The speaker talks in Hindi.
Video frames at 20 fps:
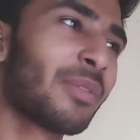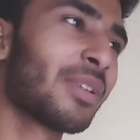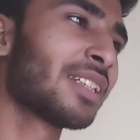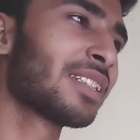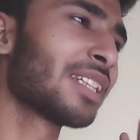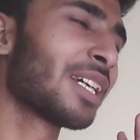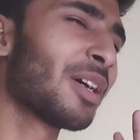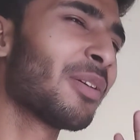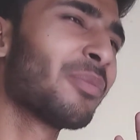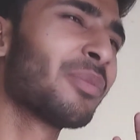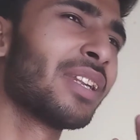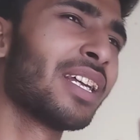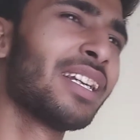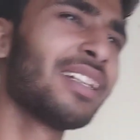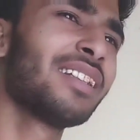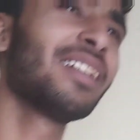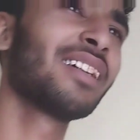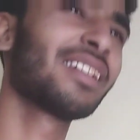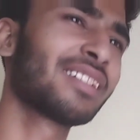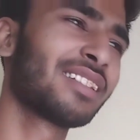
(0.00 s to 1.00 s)
कैमरे से हम
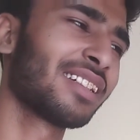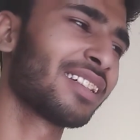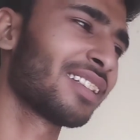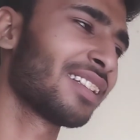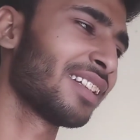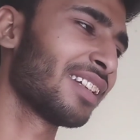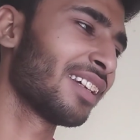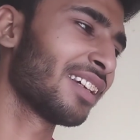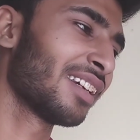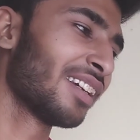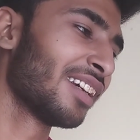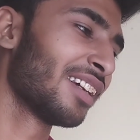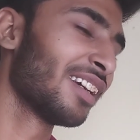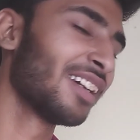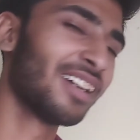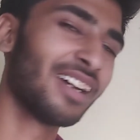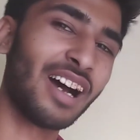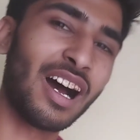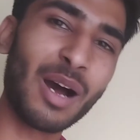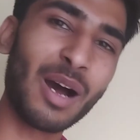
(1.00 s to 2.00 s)
नहीं देख सकते हैं
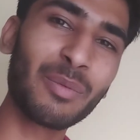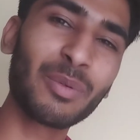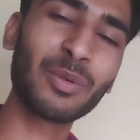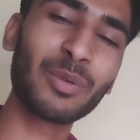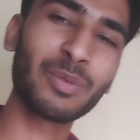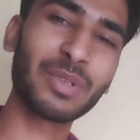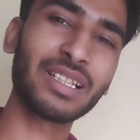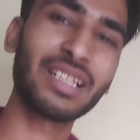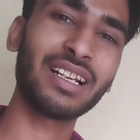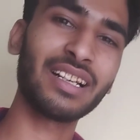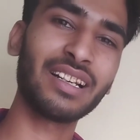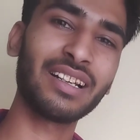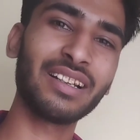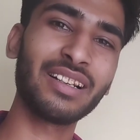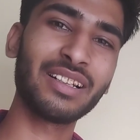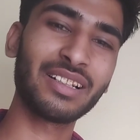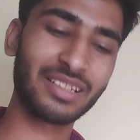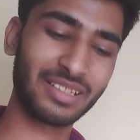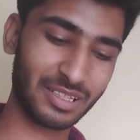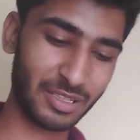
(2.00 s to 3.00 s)
आपको पता है
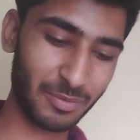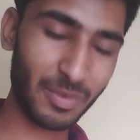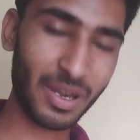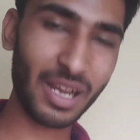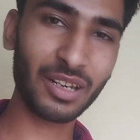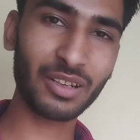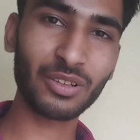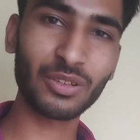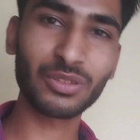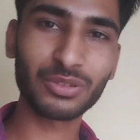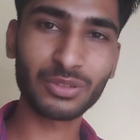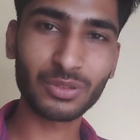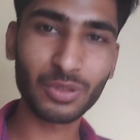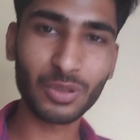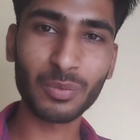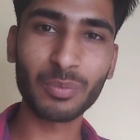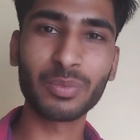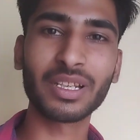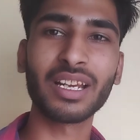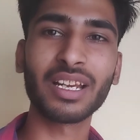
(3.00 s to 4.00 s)
कि
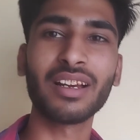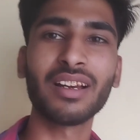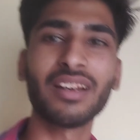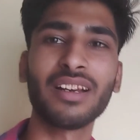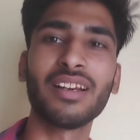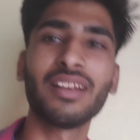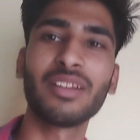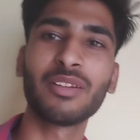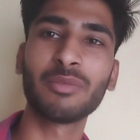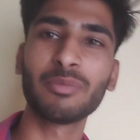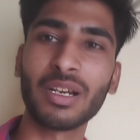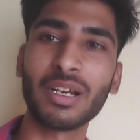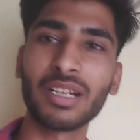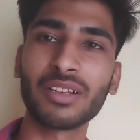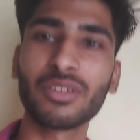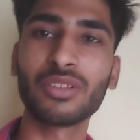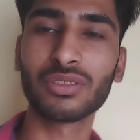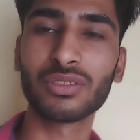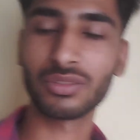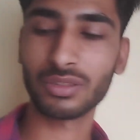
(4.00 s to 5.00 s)
माइक्रोस्कोप क्या है और
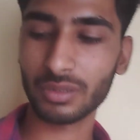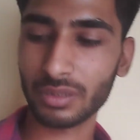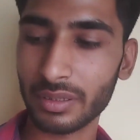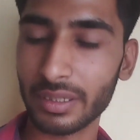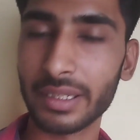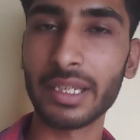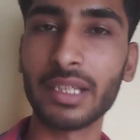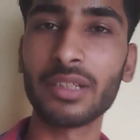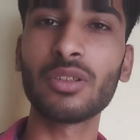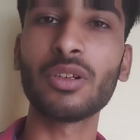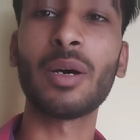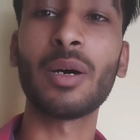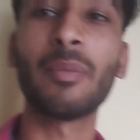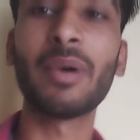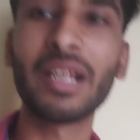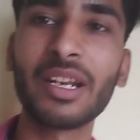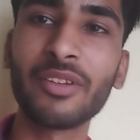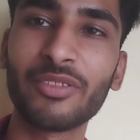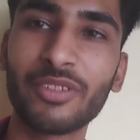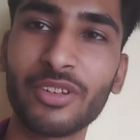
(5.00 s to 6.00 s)
माइक्रोस्कोप ये तो
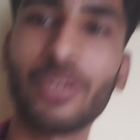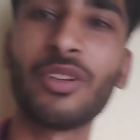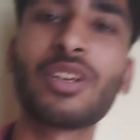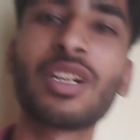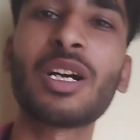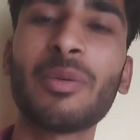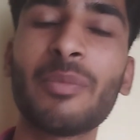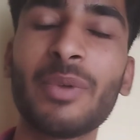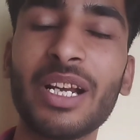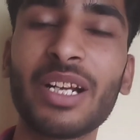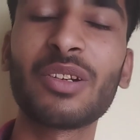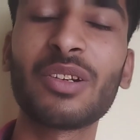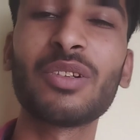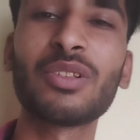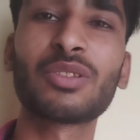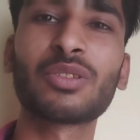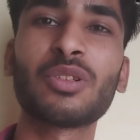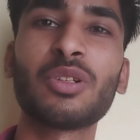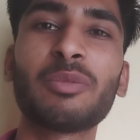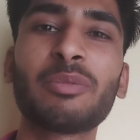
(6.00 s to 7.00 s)
हमारे फ़ोन का
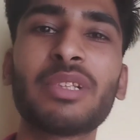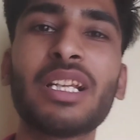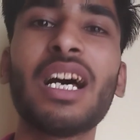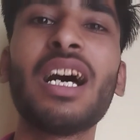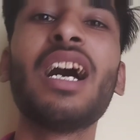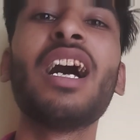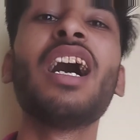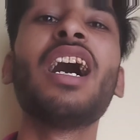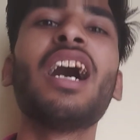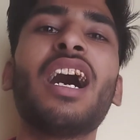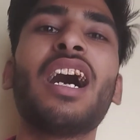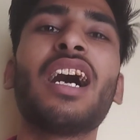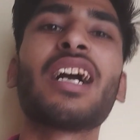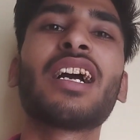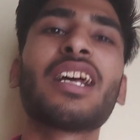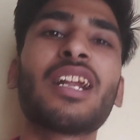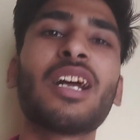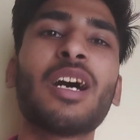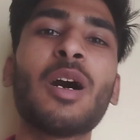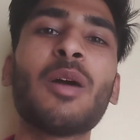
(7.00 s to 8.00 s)
माइक्रोस्कोप था
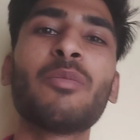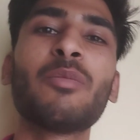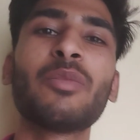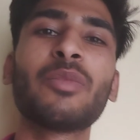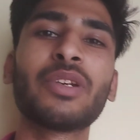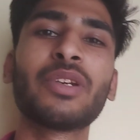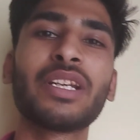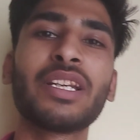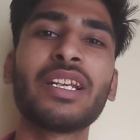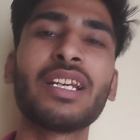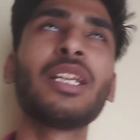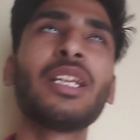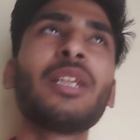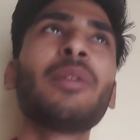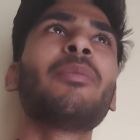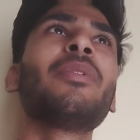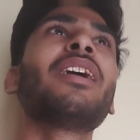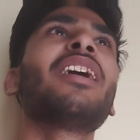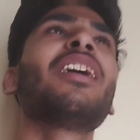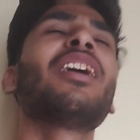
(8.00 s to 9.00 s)
अगर हम
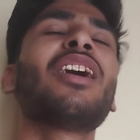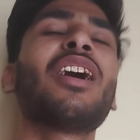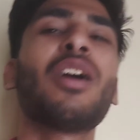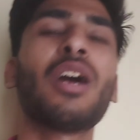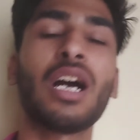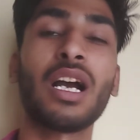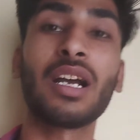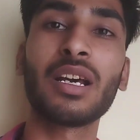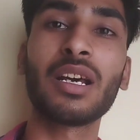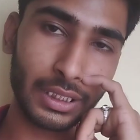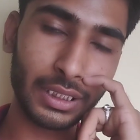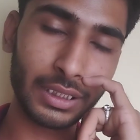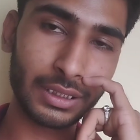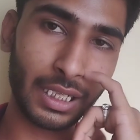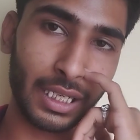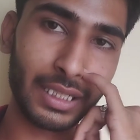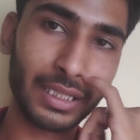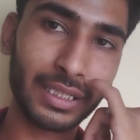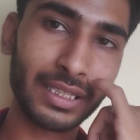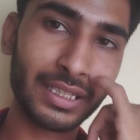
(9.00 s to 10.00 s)
रियली में अगर ये
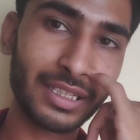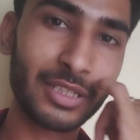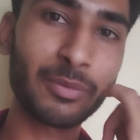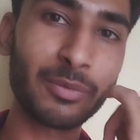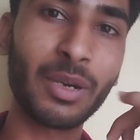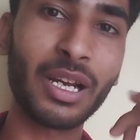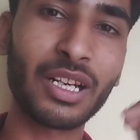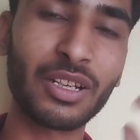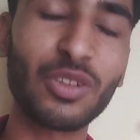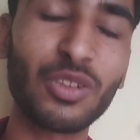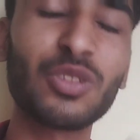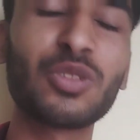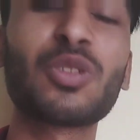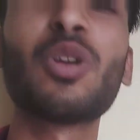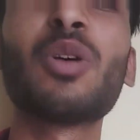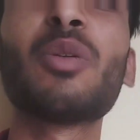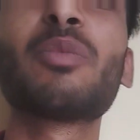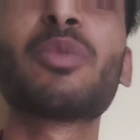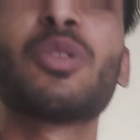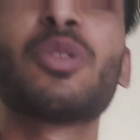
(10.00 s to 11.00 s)
साइंटिस्ट
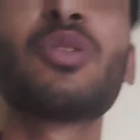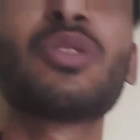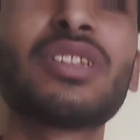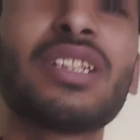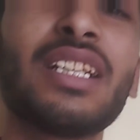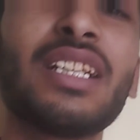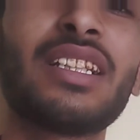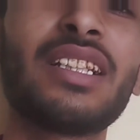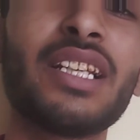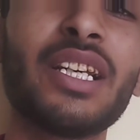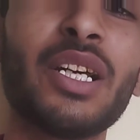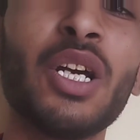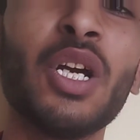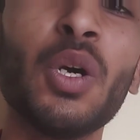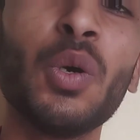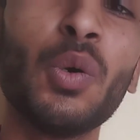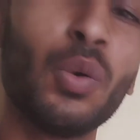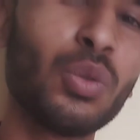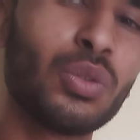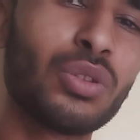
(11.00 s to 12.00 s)
माइक्रोस्कोप यूज़ लेते
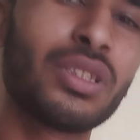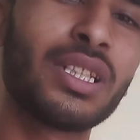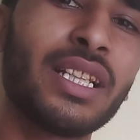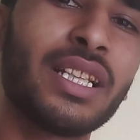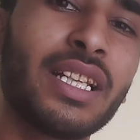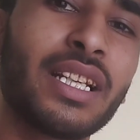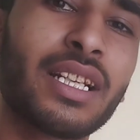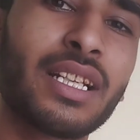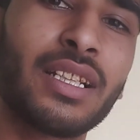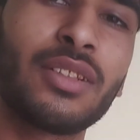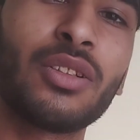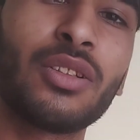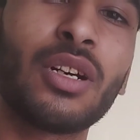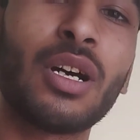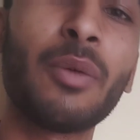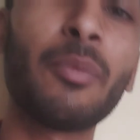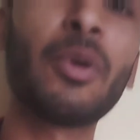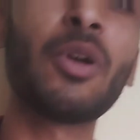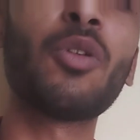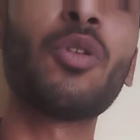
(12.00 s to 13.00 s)
हैं उससे देखें तो
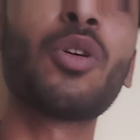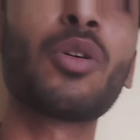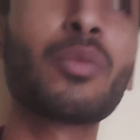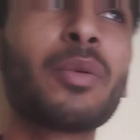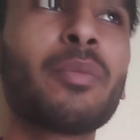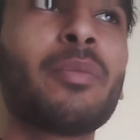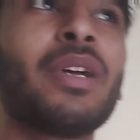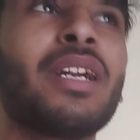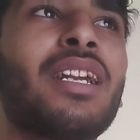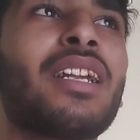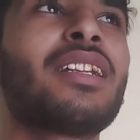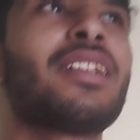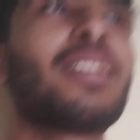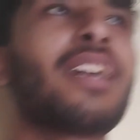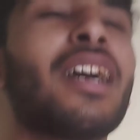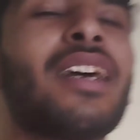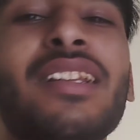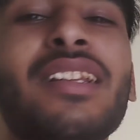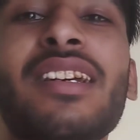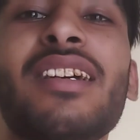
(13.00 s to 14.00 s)
हमें और भी बेटर
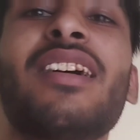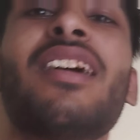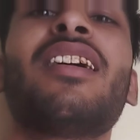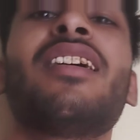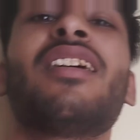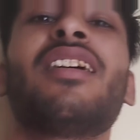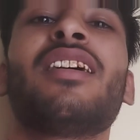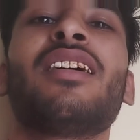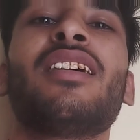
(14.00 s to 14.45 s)
दिखाई देगा